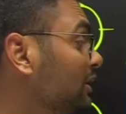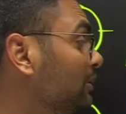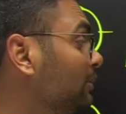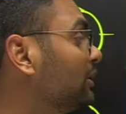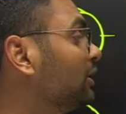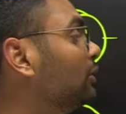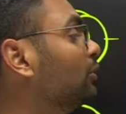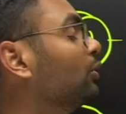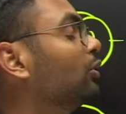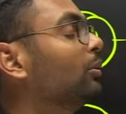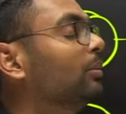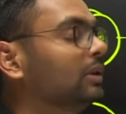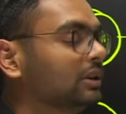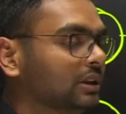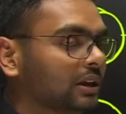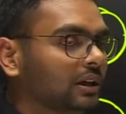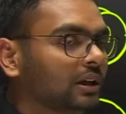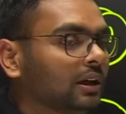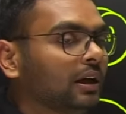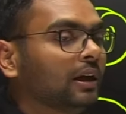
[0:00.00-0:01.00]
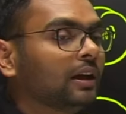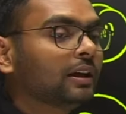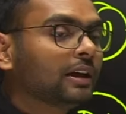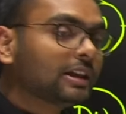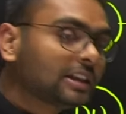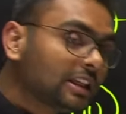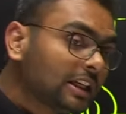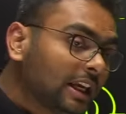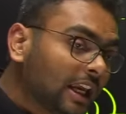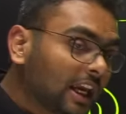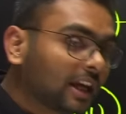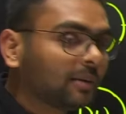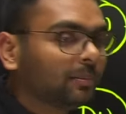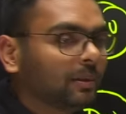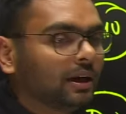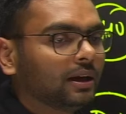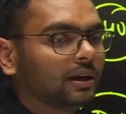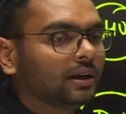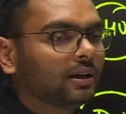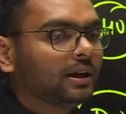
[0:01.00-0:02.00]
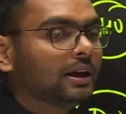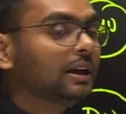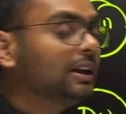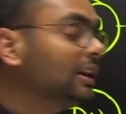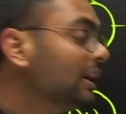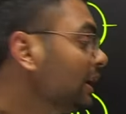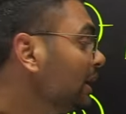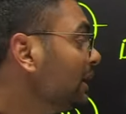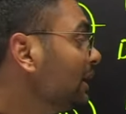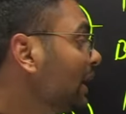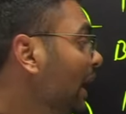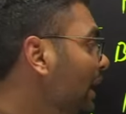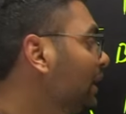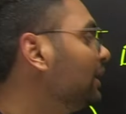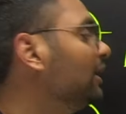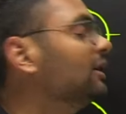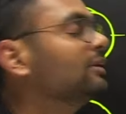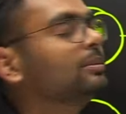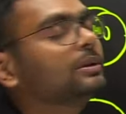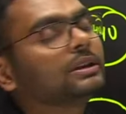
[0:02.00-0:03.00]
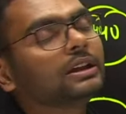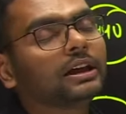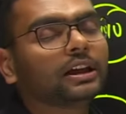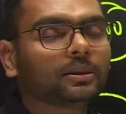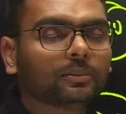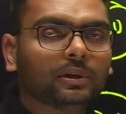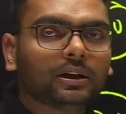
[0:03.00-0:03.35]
में से दोनों में से किसी एक में हिंदी या इंग्लिश में से